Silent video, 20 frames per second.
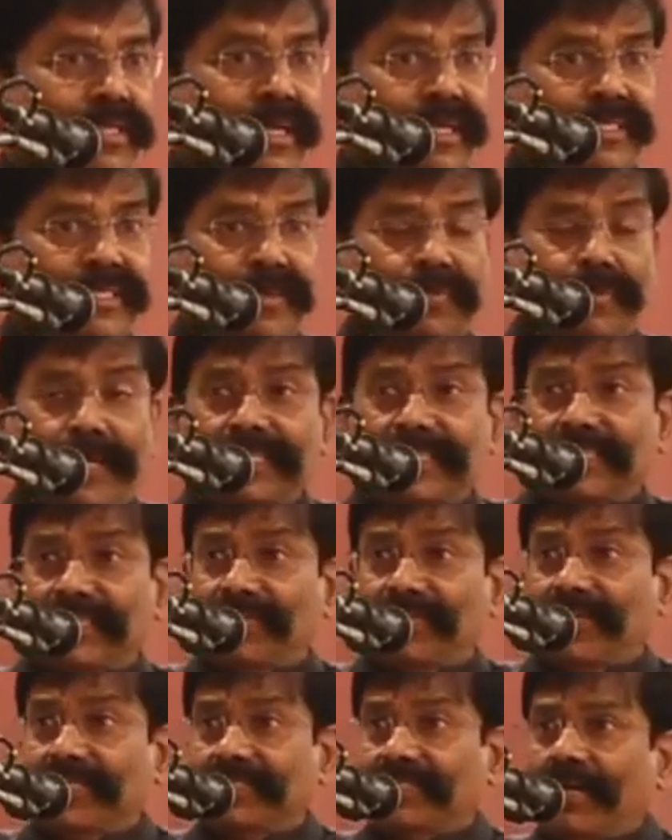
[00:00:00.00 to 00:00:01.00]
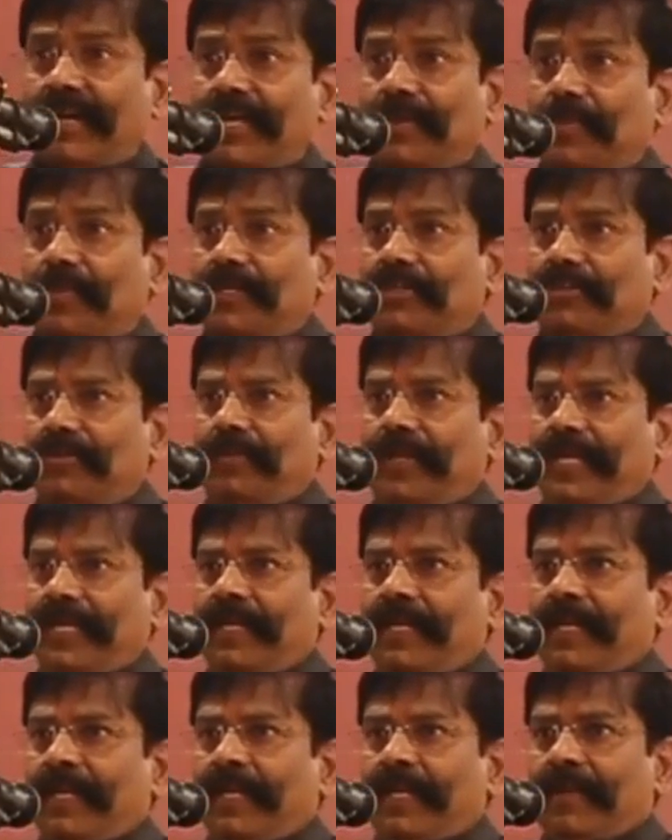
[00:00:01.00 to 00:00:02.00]
தகுதி படைத்தவள் தாய் மட்டுமே
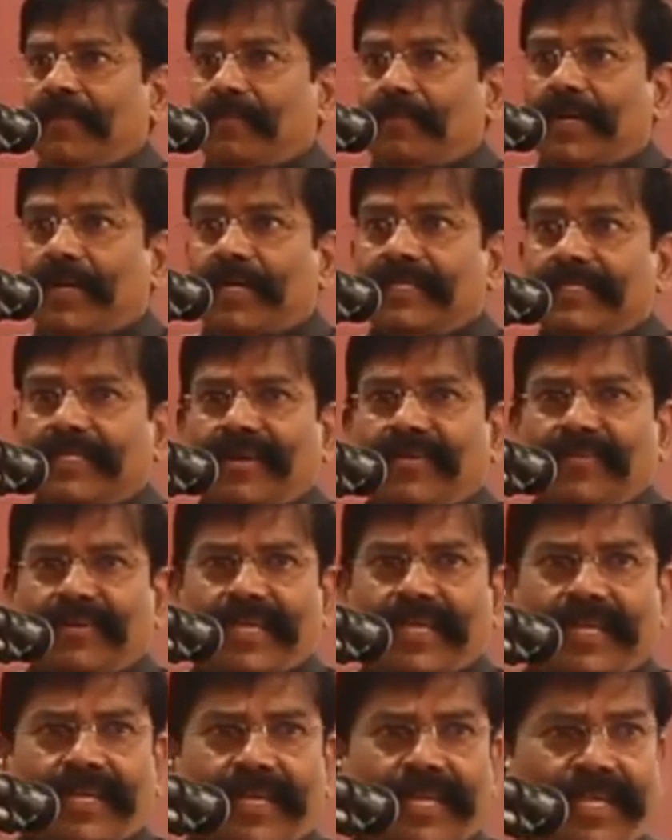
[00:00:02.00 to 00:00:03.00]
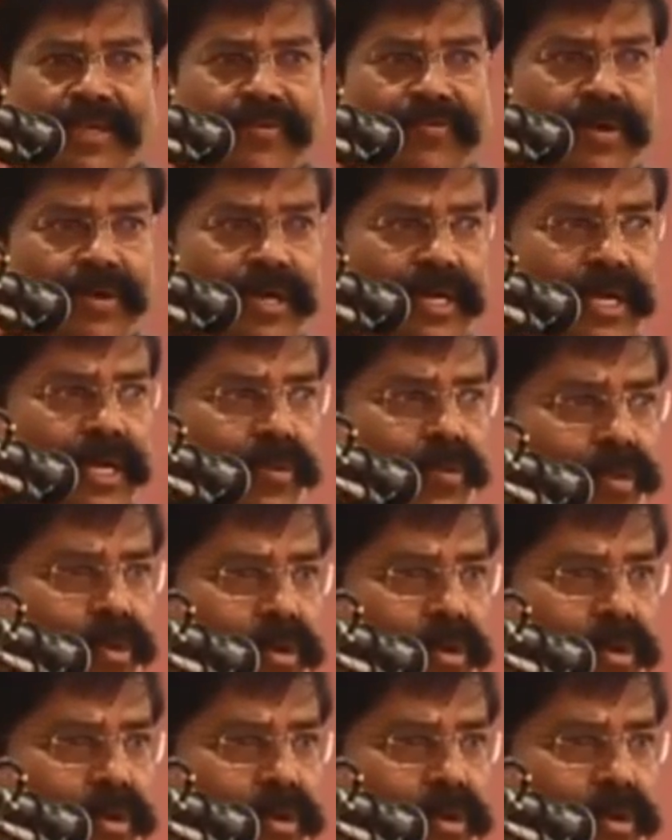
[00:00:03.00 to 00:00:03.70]
மாதா வைரறிய வாழா